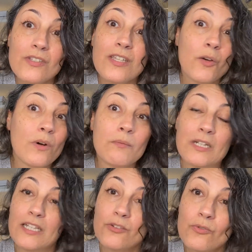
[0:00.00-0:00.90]
e eu amo
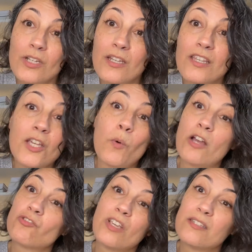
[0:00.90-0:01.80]
a leitura, e eu
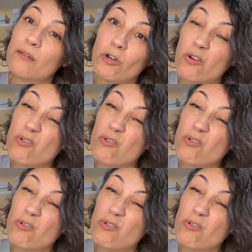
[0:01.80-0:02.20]
acho que essa é a maior